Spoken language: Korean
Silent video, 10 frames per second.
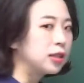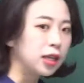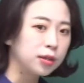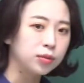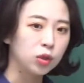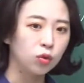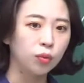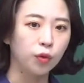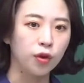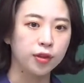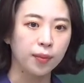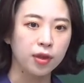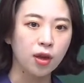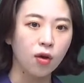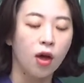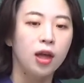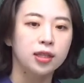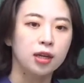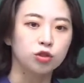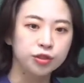세금 제도는 뭐였냐면요.
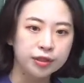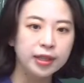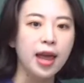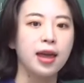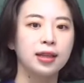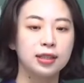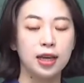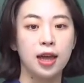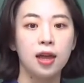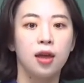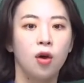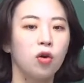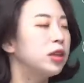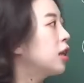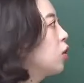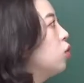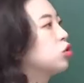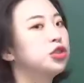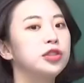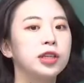자, 군대. 이제 이때도
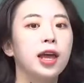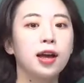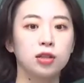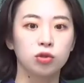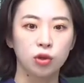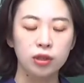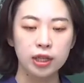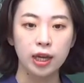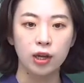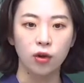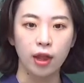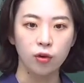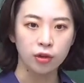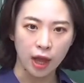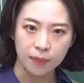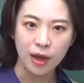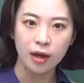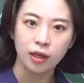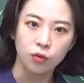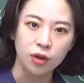군대에 가서 전쟁이 일어나는 걸
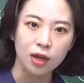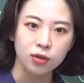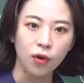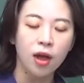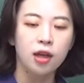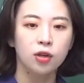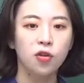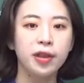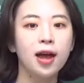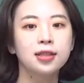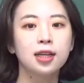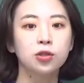대비하기 위해서 그런데 항상